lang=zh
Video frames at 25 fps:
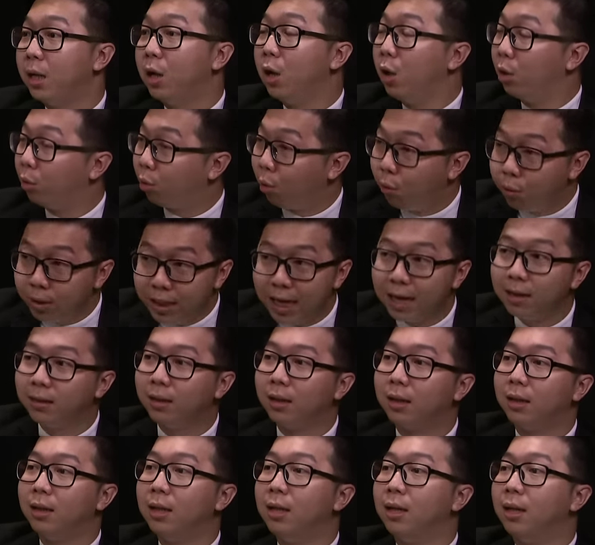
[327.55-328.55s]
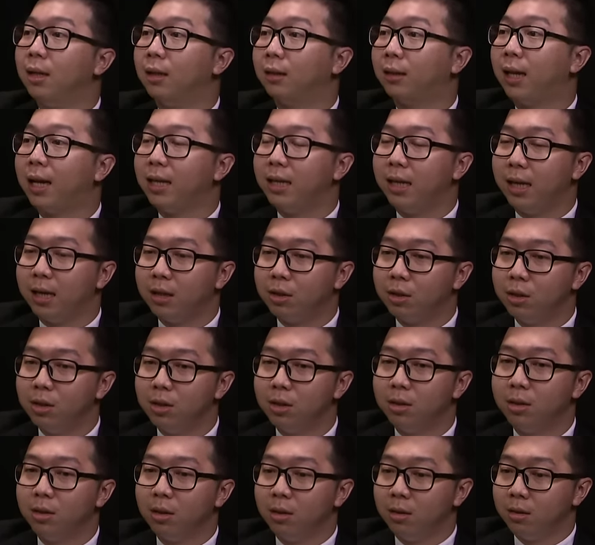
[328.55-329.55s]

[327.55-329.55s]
对，同样的，他也是。